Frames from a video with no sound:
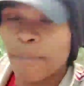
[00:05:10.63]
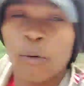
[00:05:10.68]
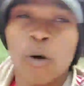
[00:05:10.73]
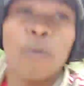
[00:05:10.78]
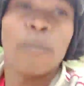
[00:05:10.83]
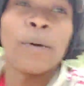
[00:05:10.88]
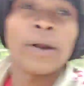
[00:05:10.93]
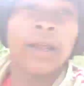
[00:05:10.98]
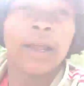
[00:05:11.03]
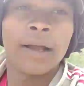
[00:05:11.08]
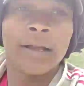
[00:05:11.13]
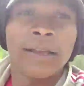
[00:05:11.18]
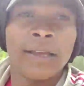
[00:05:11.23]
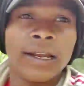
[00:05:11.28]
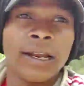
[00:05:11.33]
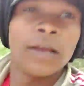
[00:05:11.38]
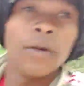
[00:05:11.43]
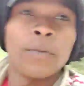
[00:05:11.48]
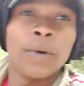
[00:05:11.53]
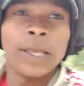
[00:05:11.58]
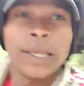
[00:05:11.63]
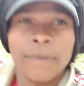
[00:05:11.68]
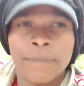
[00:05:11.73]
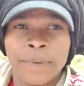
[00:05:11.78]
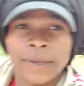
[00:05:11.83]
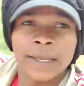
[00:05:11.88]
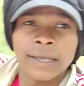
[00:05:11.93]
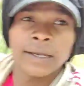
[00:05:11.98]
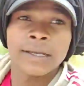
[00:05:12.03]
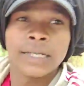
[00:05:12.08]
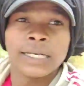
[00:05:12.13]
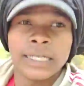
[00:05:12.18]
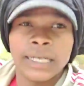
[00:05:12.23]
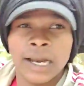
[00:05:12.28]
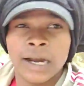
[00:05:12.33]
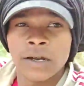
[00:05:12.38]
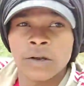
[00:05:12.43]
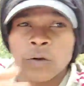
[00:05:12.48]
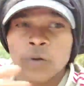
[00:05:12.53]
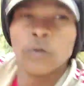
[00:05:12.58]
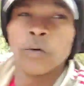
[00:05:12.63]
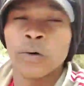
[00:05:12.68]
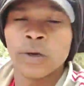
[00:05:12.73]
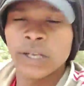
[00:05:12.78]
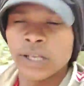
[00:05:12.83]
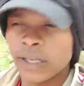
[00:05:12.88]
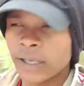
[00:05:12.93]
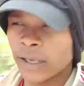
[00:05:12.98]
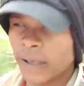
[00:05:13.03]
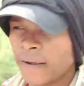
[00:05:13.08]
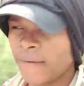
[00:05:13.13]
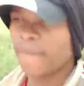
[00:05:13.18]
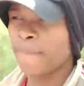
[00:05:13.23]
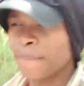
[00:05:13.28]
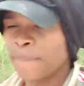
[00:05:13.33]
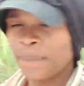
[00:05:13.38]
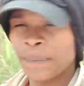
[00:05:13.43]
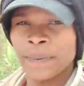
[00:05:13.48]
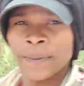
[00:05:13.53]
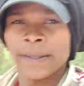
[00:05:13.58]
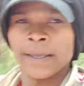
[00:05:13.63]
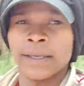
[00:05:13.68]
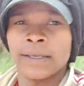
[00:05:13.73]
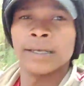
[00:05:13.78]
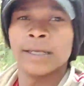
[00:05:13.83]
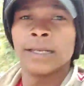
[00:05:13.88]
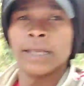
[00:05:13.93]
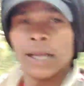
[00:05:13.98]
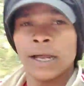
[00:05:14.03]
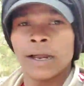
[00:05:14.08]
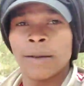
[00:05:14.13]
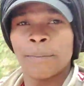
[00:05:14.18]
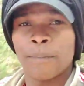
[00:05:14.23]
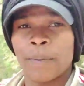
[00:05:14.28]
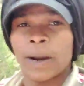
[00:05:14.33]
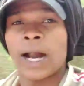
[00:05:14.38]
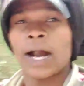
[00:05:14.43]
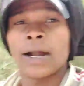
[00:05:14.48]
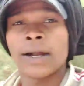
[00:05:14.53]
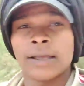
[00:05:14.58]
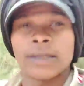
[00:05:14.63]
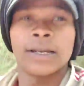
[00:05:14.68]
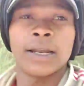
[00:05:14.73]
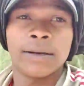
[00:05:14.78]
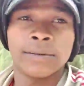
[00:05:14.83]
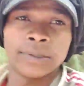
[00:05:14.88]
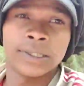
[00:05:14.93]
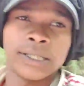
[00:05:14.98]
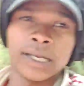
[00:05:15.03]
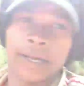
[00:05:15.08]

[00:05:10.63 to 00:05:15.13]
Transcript: है प्रॉपर कांकेर है वहीं पे किला डोंगरी है किला पहाड़ के नाम